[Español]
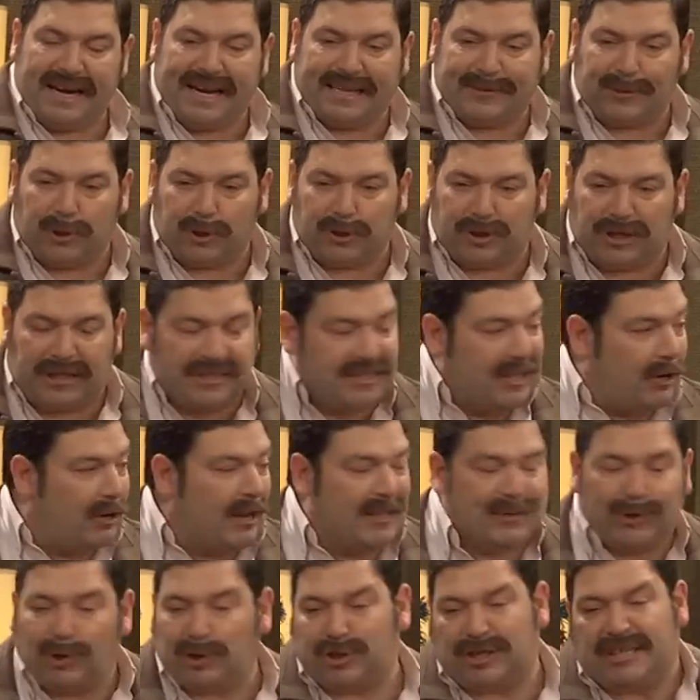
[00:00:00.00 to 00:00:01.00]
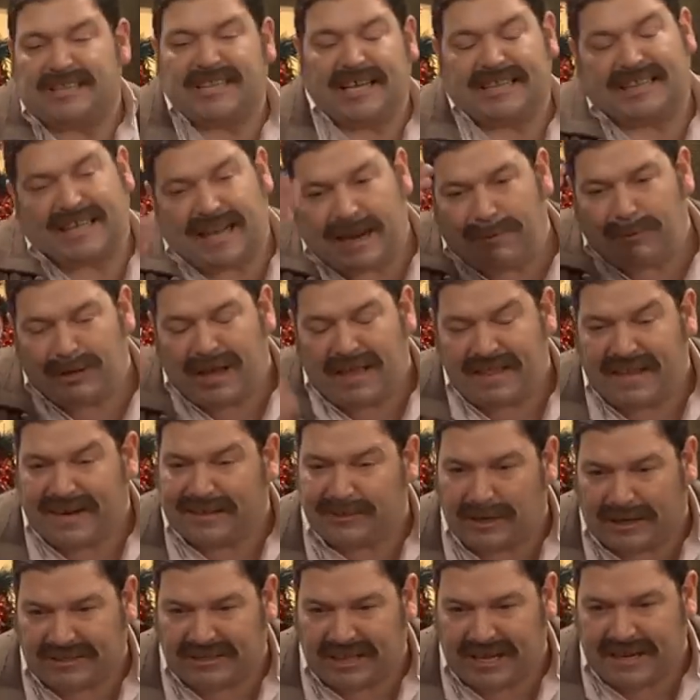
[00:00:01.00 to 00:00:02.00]
la torteta o la torteta te la voy a
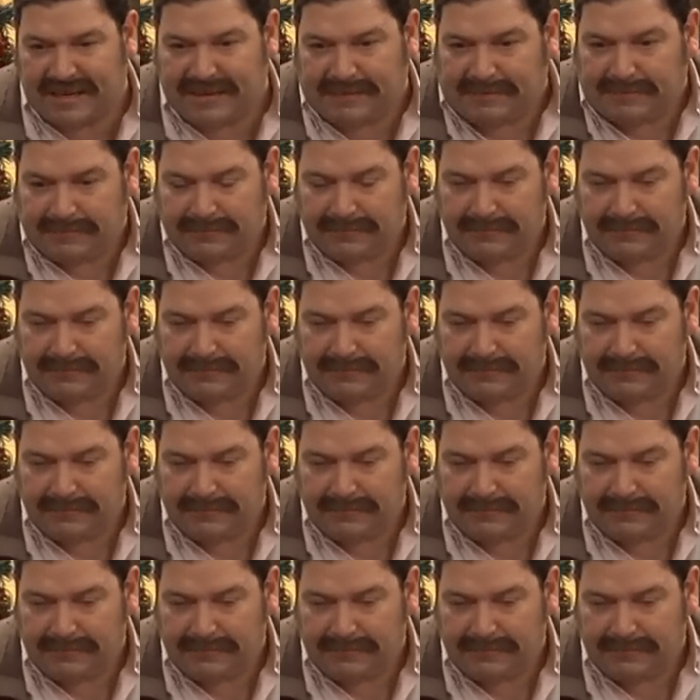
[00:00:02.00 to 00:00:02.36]
dar yo a ti.